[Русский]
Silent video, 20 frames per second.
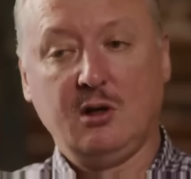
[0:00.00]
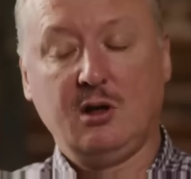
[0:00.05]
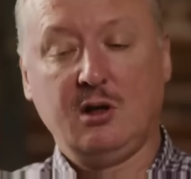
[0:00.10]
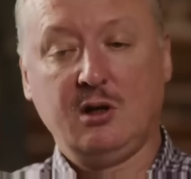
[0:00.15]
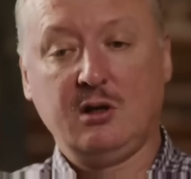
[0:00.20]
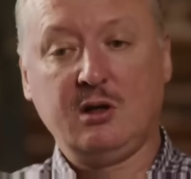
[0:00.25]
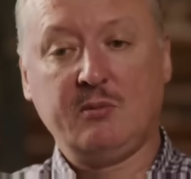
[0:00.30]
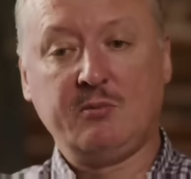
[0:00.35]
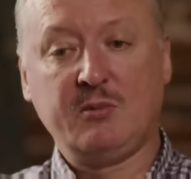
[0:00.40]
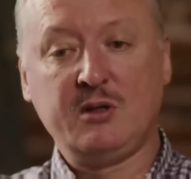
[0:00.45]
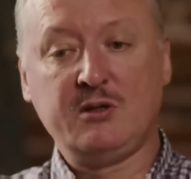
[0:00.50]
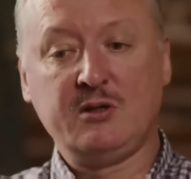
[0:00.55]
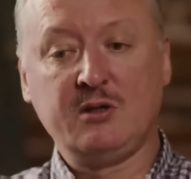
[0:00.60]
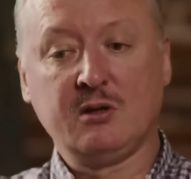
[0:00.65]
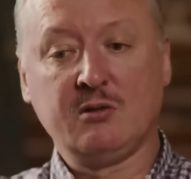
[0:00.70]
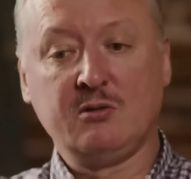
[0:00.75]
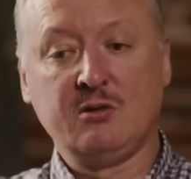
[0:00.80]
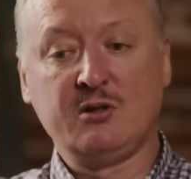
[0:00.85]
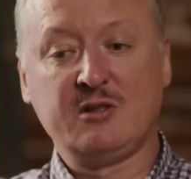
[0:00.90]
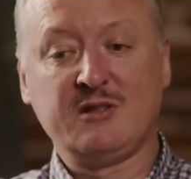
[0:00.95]
она
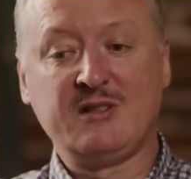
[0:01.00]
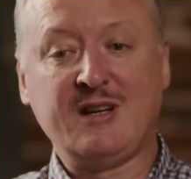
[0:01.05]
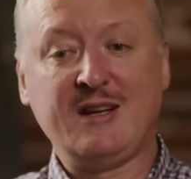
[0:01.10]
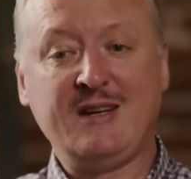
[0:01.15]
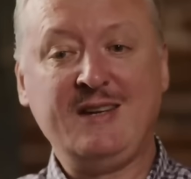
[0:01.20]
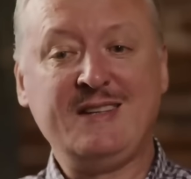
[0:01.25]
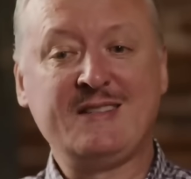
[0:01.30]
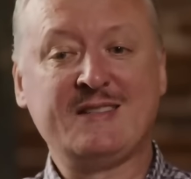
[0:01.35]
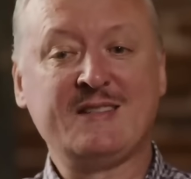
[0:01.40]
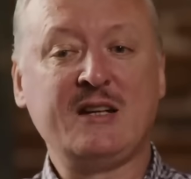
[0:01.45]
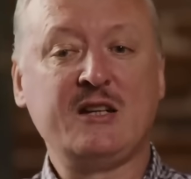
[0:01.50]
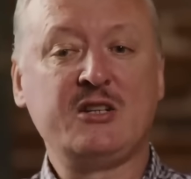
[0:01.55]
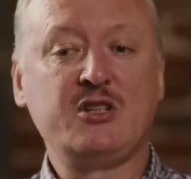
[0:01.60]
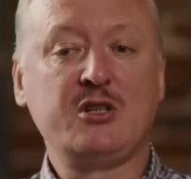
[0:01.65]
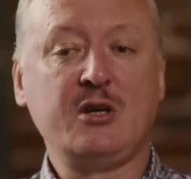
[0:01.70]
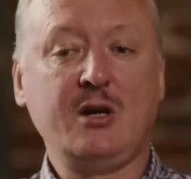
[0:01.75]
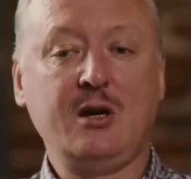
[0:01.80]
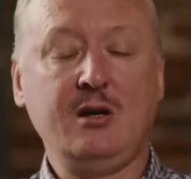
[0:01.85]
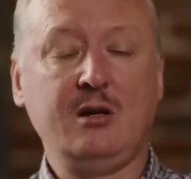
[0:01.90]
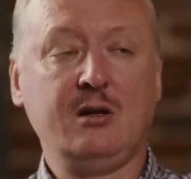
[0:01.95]
базировалась на
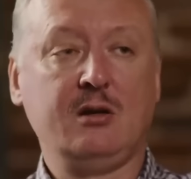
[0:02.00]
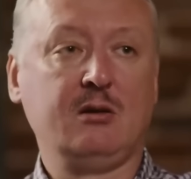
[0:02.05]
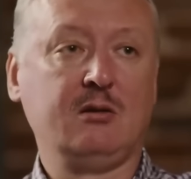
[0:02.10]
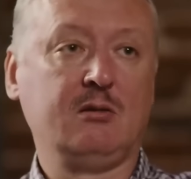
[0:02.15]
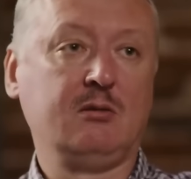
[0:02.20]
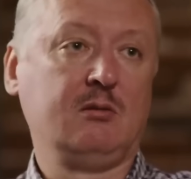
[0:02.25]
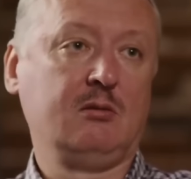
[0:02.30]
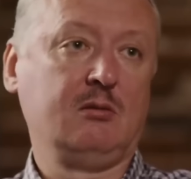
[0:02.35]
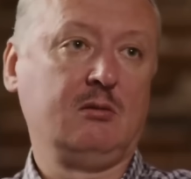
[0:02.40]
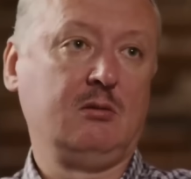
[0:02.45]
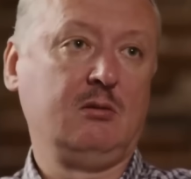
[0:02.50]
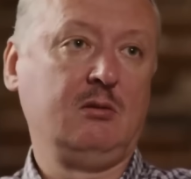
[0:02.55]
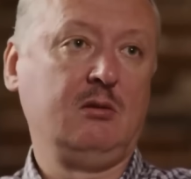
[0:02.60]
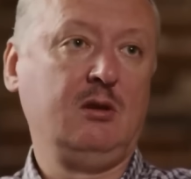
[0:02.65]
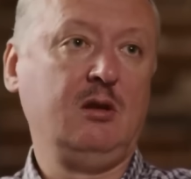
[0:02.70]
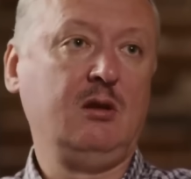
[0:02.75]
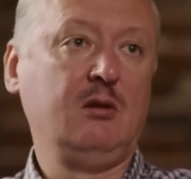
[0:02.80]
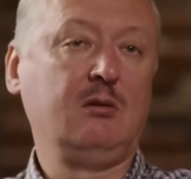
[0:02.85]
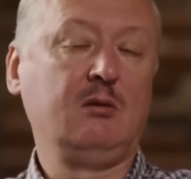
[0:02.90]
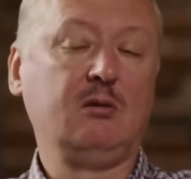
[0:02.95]
изначально
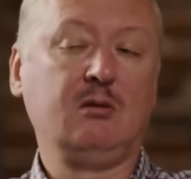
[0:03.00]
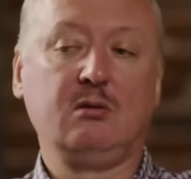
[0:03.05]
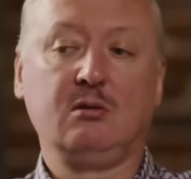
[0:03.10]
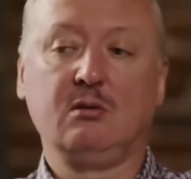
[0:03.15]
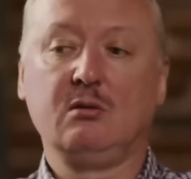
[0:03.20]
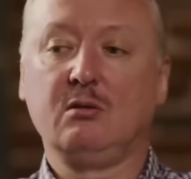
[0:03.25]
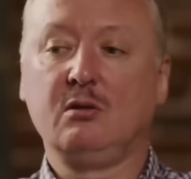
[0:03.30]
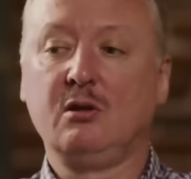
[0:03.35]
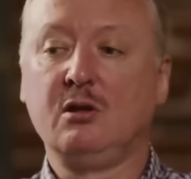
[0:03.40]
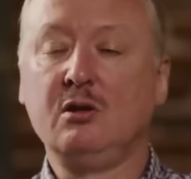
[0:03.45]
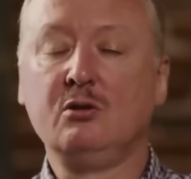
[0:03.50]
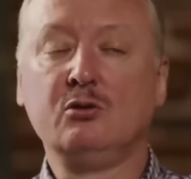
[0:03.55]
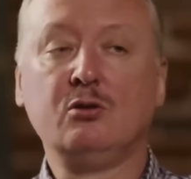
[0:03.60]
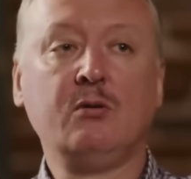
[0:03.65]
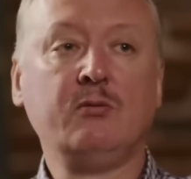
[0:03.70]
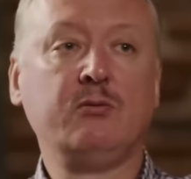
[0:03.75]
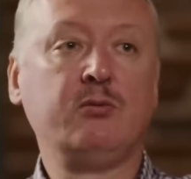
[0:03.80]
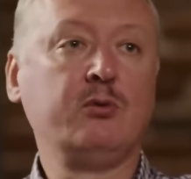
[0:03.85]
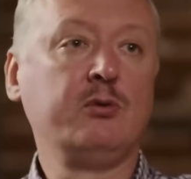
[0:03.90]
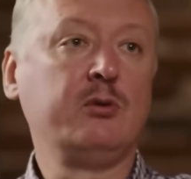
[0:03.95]

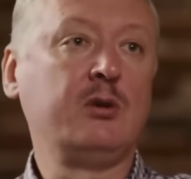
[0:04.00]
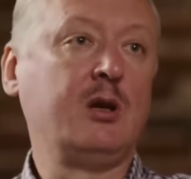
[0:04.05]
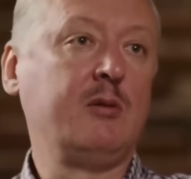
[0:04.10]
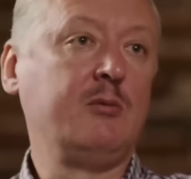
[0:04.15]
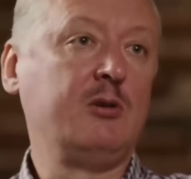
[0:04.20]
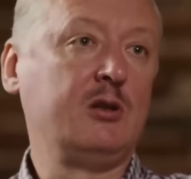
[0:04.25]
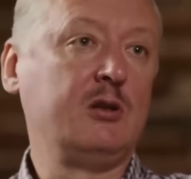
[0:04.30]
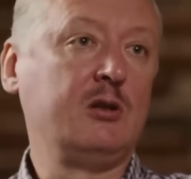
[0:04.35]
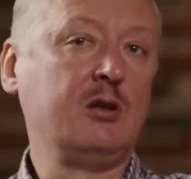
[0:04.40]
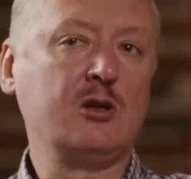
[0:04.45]
гнилом фундаменте.